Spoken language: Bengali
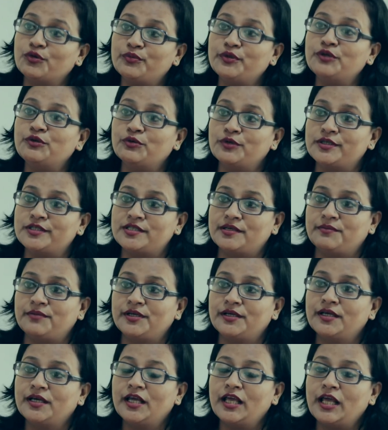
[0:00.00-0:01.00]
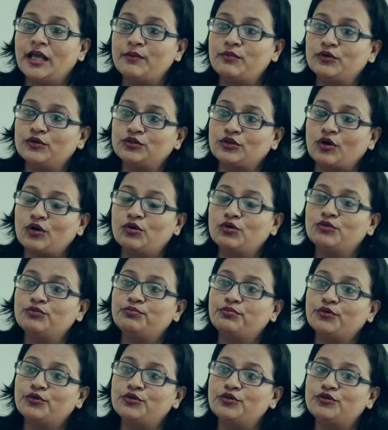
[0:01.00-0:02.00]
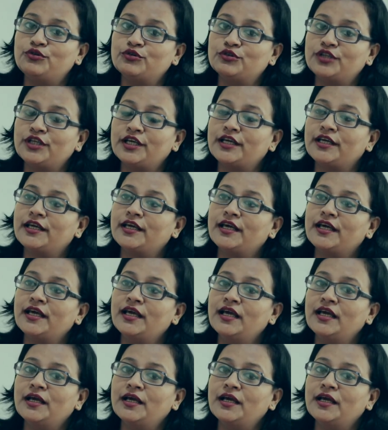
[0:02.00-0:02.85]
প্রবীণ হয়ে যাবে এবং তখন পনেরো থেকে